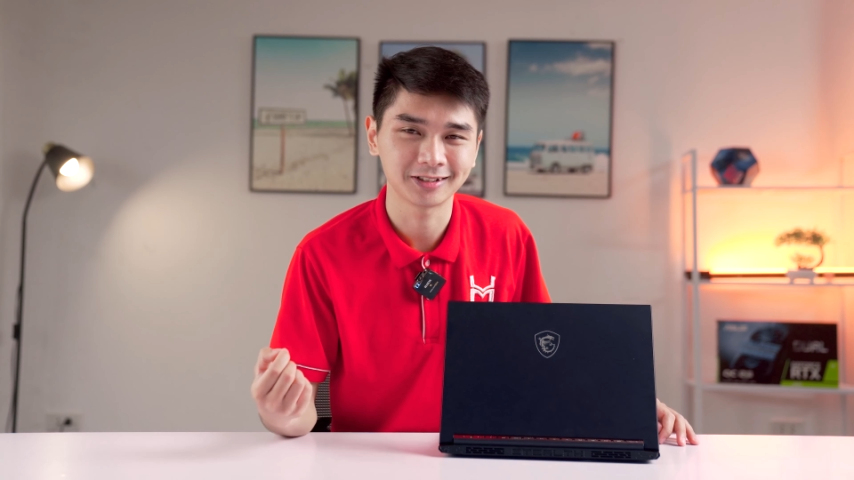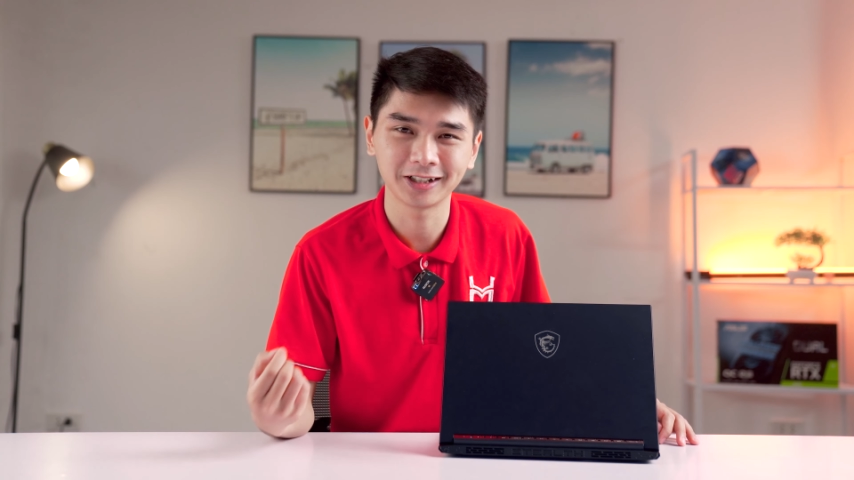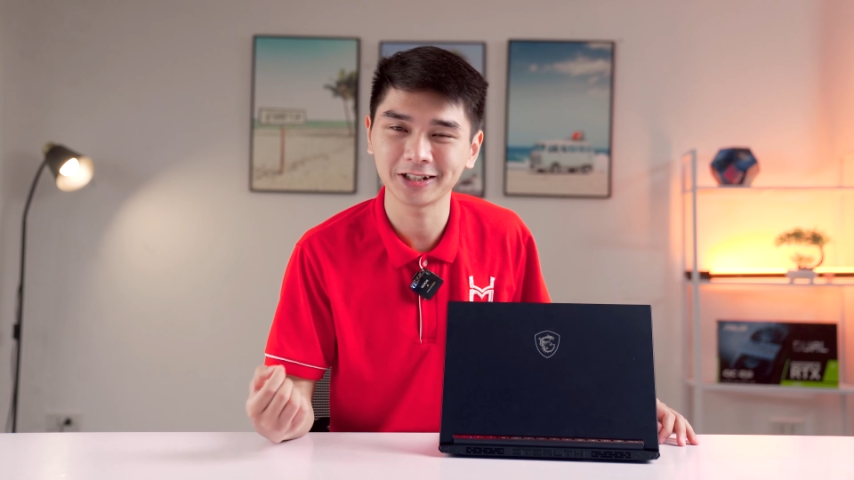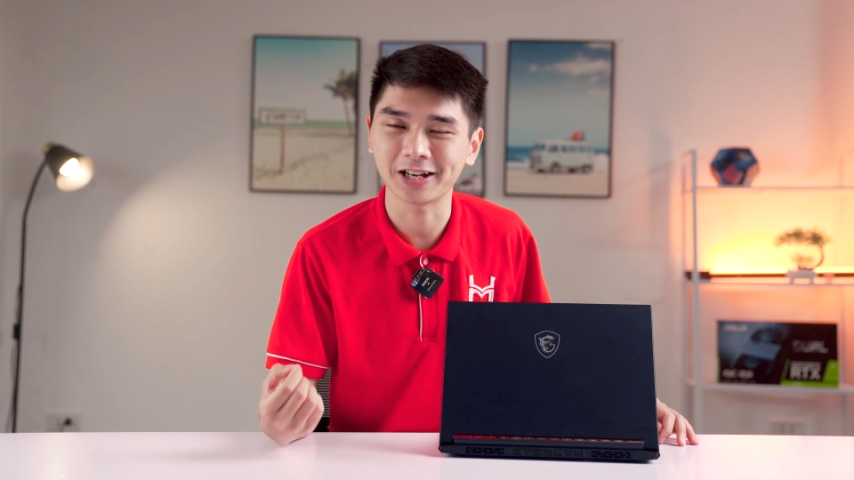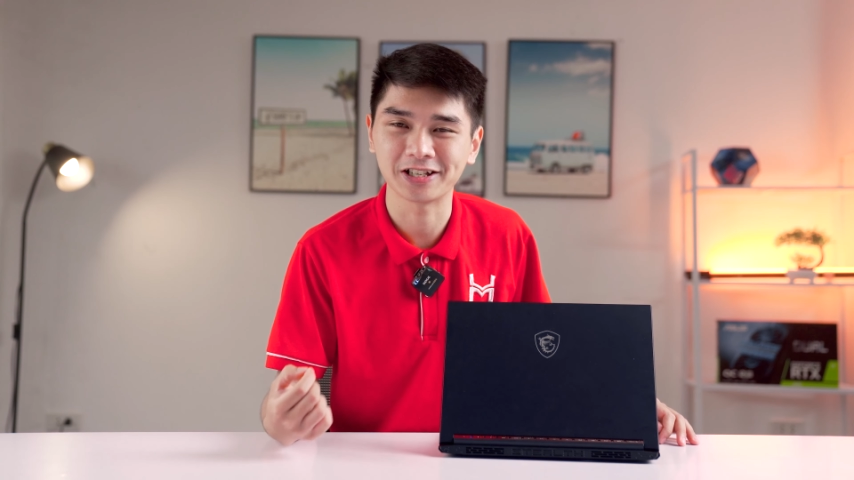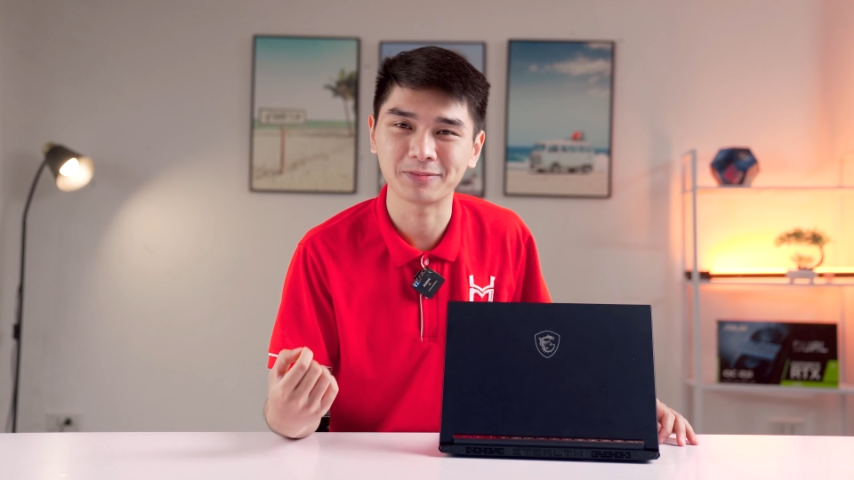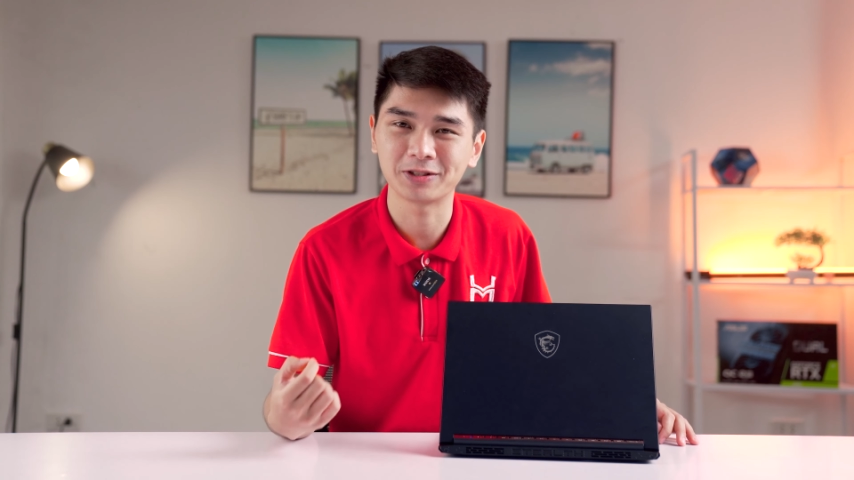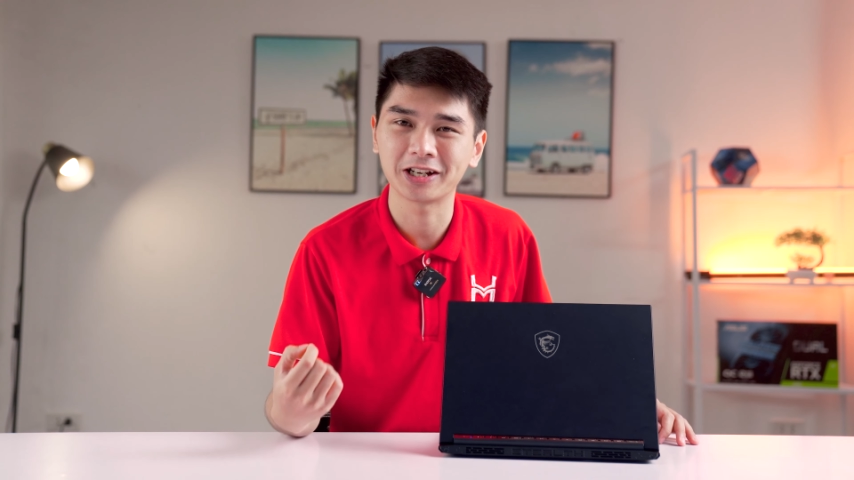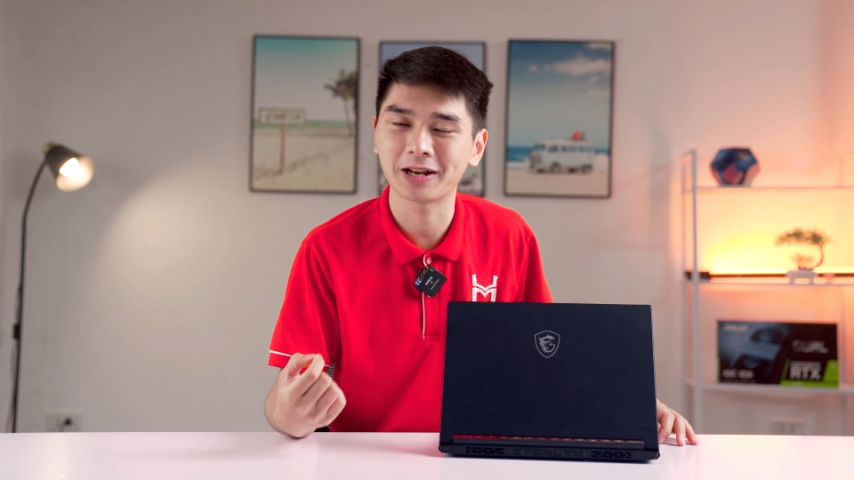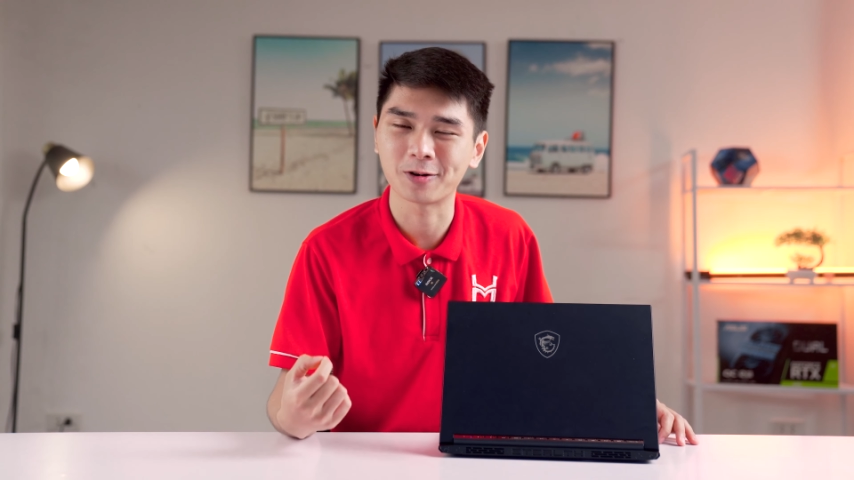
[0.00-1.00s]
những cái trải nghiệm
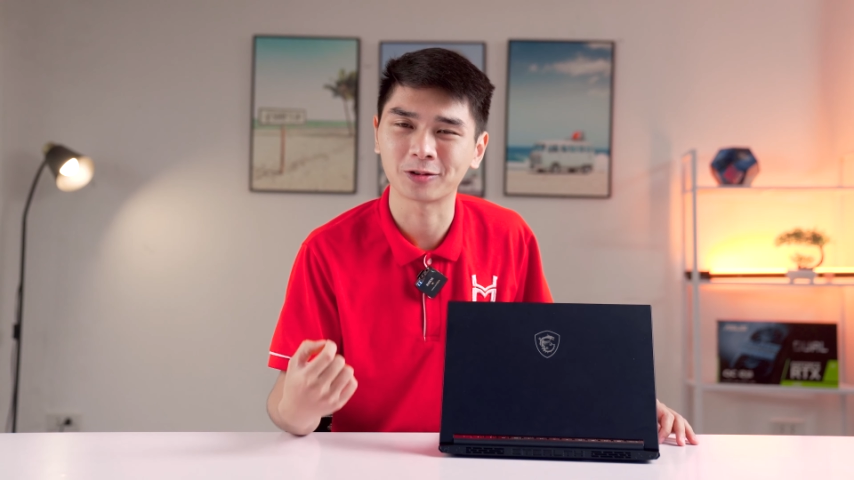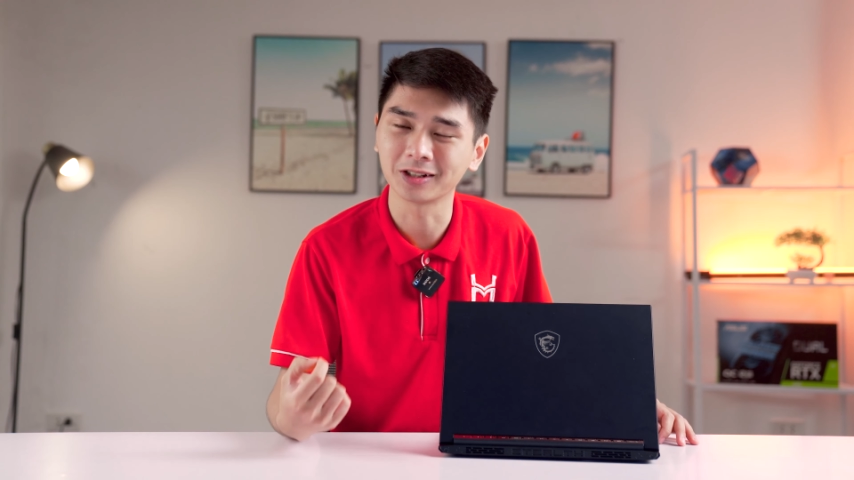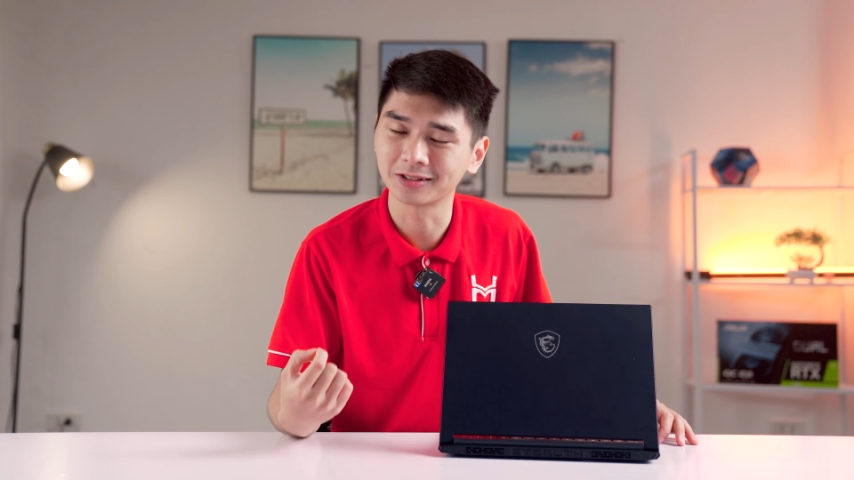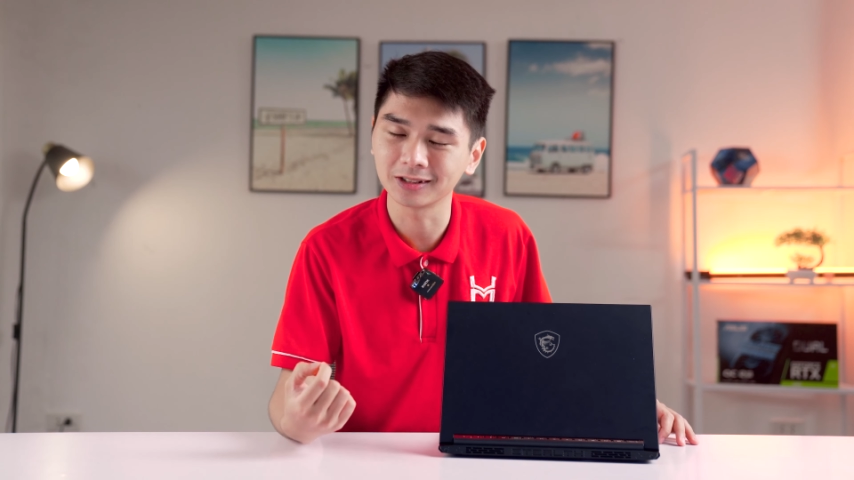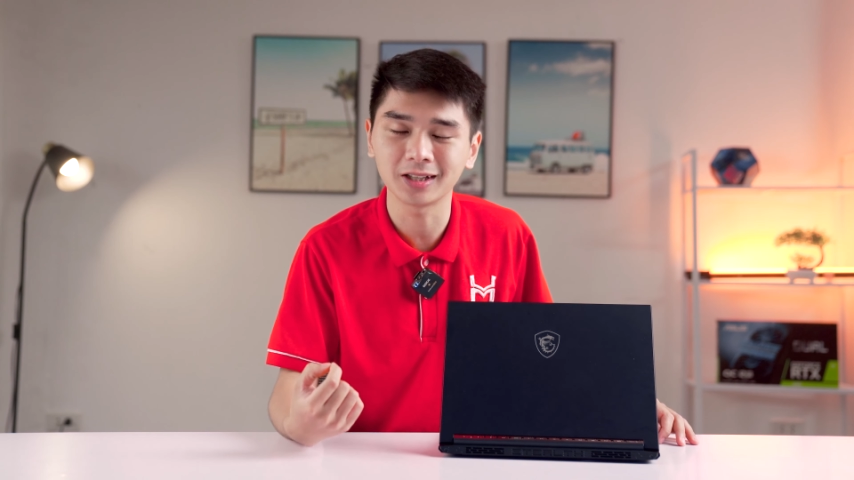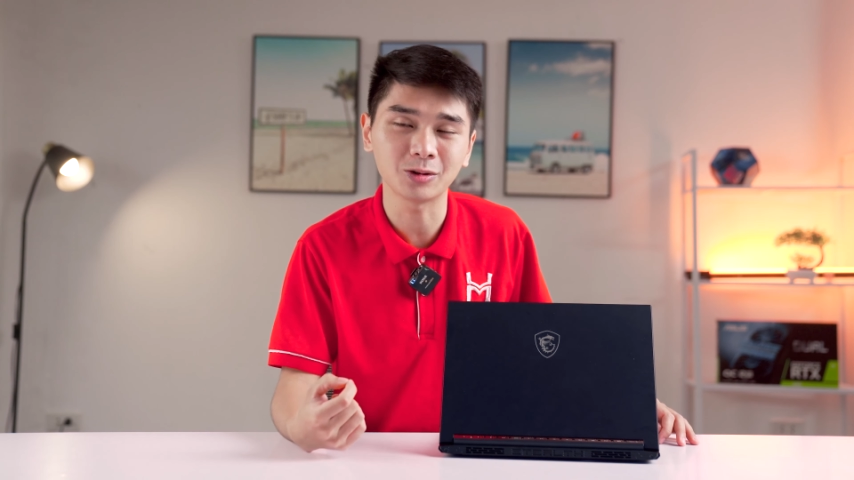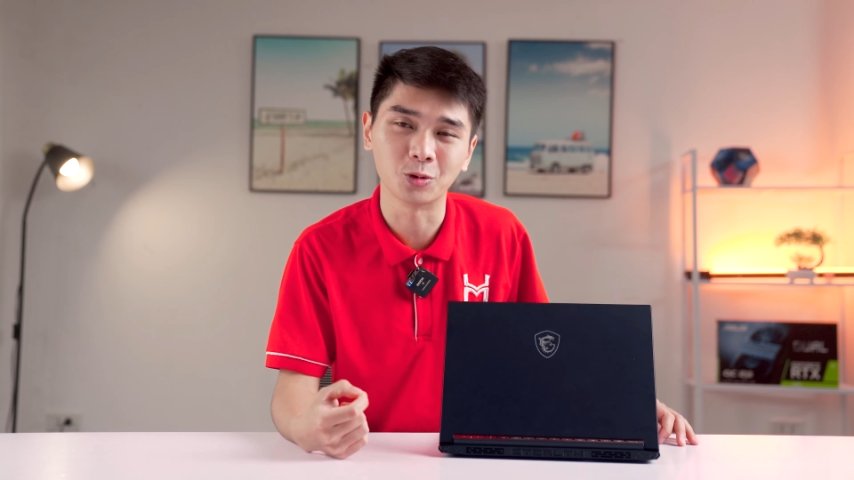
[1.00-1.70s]
trên em nó thực sự thích